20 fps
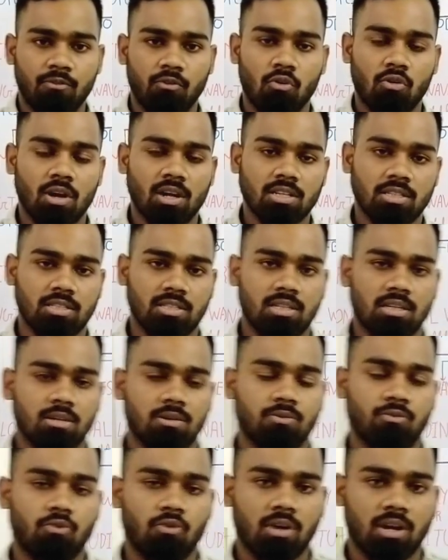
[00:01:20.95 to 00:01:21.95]
फोकस
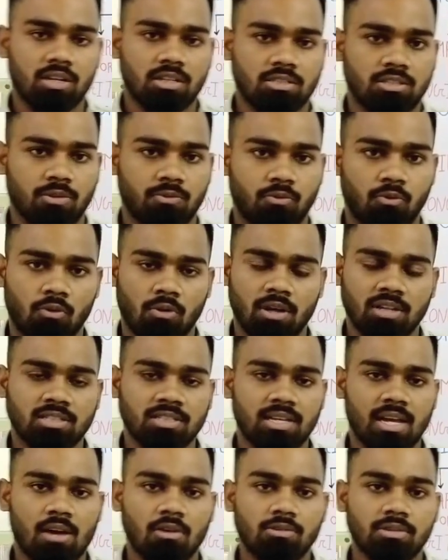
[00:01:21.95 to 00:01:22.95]
फोकस
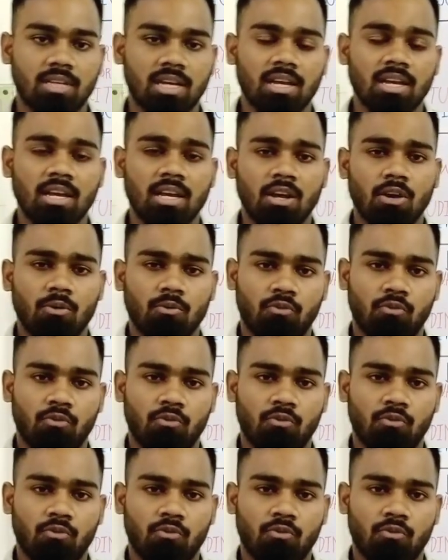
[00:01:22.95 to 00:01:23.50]
फोकस क्या होता है